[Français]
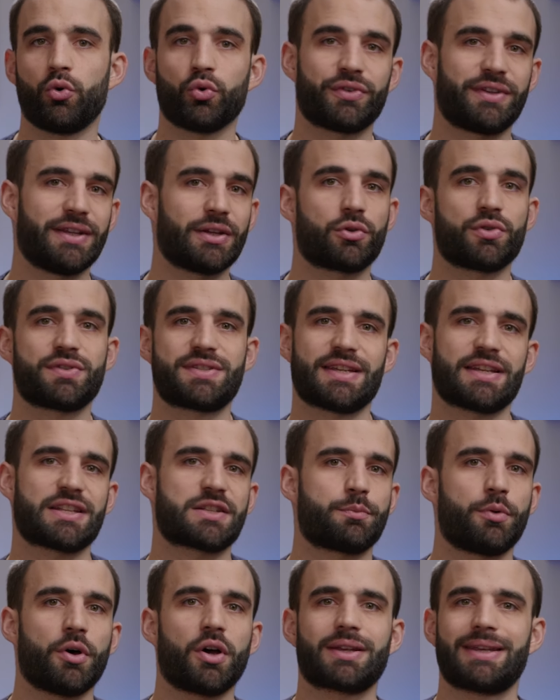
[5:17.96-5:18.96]
On sait que c'est un
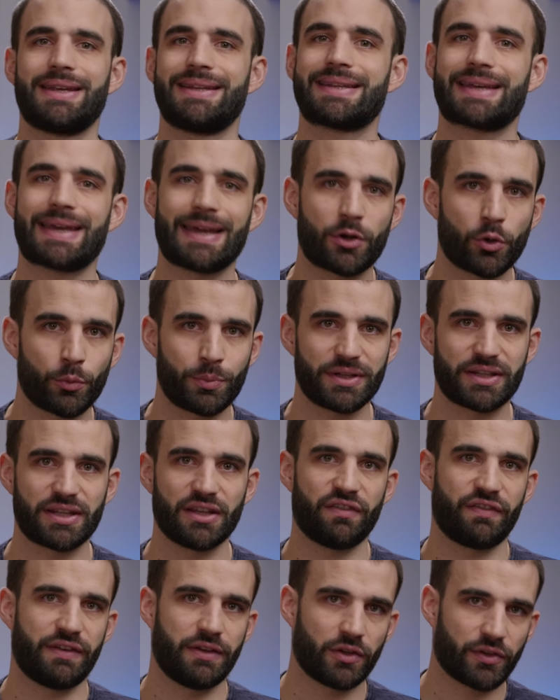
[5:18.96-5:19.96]
sport qui est très
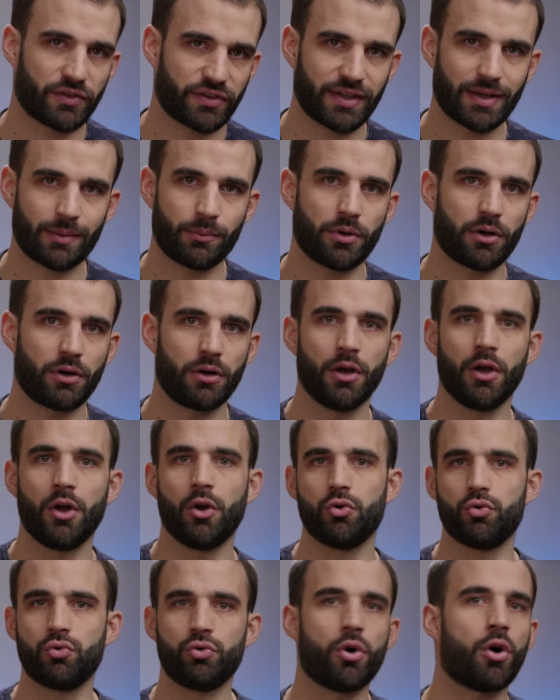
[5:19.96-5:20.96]
compliqué financièrement,
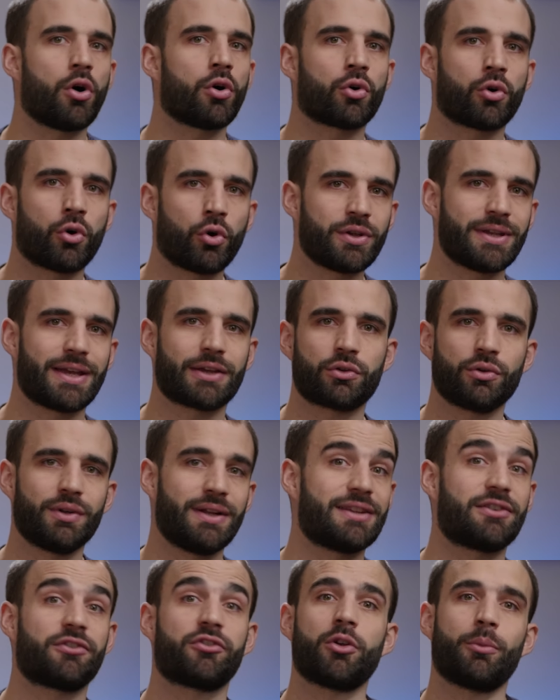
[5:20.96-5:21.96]
où en gros il n'y a que
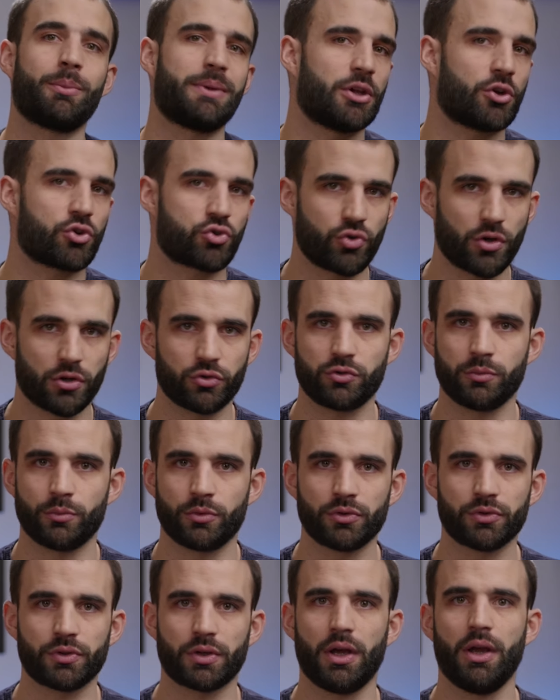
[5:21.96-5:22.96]
les 100 meilleurs joueurs du
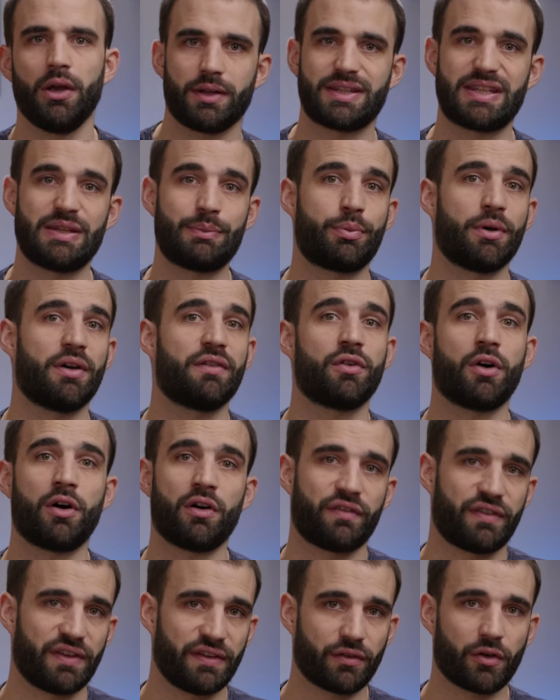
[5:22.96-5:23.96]
monde qui peuvent en
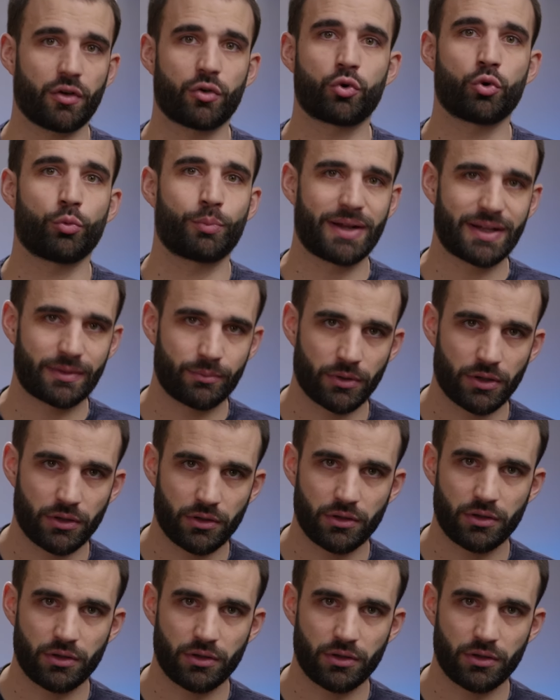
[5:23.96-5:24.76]
vivre complètement.